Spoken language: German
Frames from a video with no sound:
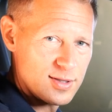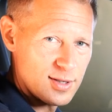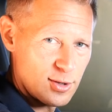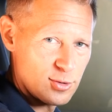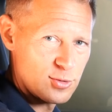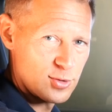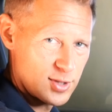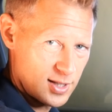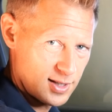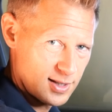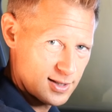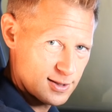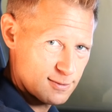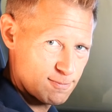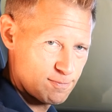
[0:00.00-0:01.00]
dieses Auto
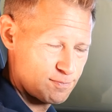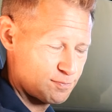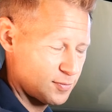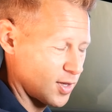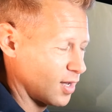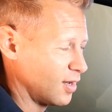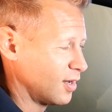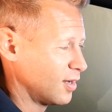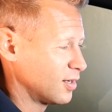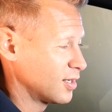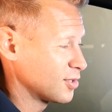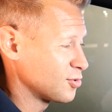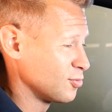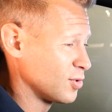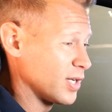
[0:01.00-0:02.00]
integriert ist.
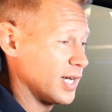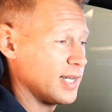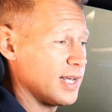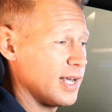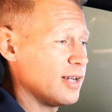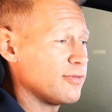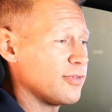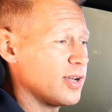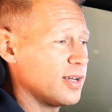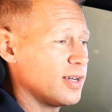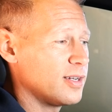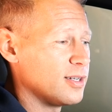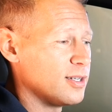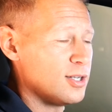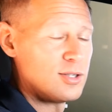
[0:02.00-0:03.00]
Dazu kleine
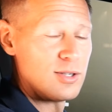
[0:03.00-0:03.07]
Helferlein,